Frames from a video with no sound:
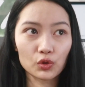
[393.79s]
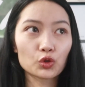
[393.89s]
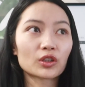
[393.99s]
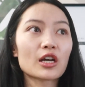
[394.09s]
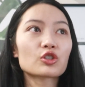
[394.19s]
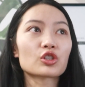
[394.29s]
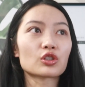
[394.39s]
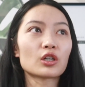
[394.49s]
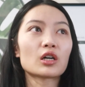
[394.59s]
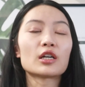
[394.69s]
比如说当
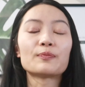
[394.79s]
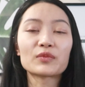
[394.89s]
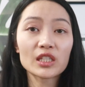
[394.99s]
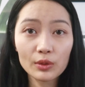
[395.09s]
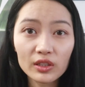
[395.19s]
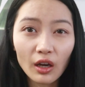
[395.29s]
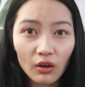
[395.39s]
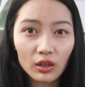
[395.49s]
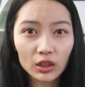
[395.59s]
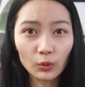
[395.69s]
时很机缘巧
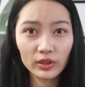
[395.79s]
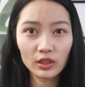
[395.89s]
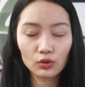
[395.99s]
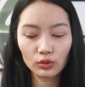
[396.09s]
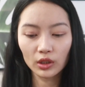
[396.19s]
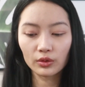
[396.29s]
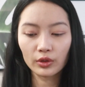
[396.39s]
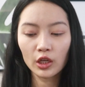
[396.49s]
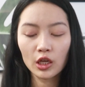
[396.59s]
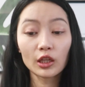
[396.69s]
合的我进入了
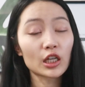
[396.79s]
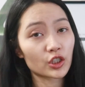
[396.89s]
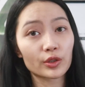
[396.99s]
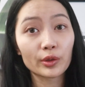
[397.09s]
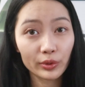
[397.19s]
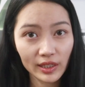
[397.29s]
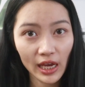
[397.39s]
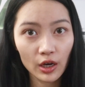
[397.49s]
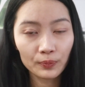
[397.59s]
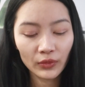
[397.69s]
luxury retail。